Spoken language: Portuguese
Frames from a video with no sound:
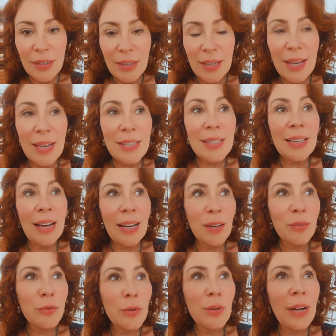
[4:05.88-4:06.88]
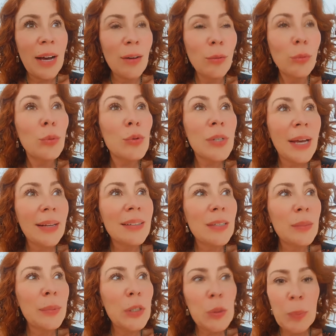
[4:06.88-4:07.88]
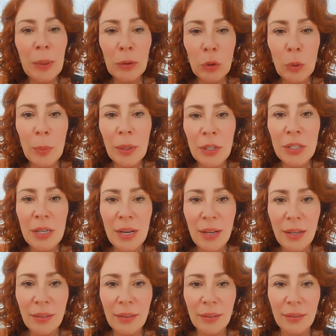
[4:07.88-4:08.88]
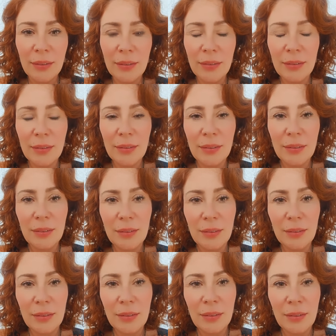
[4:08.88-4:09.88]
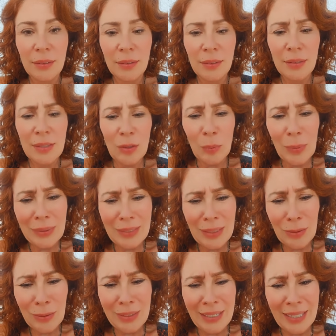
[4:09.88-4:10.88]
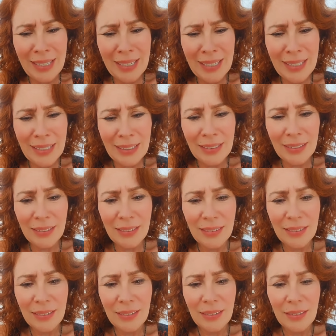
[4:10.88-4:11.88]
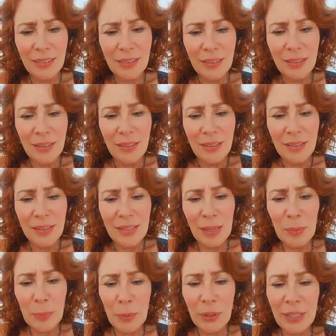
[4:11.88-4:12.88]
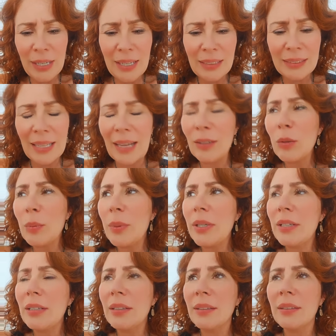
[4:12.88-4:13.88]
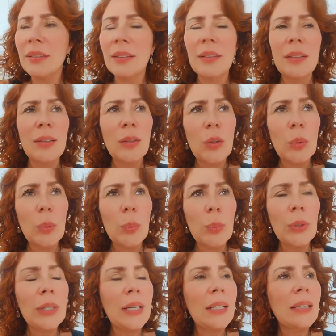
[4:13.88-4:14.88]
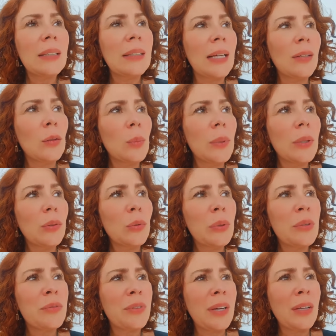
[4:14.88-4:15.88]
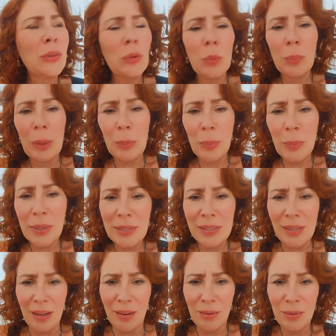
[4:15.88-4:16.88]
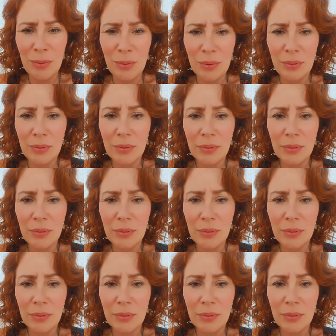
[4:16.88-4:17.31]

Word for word: Esse cara foi cara, um dos caras que me despertou para a direita. Estão batendo nele? Sabe, porque ele tá numa. Porque ele tá numa, num evento com o Pablo Marçal.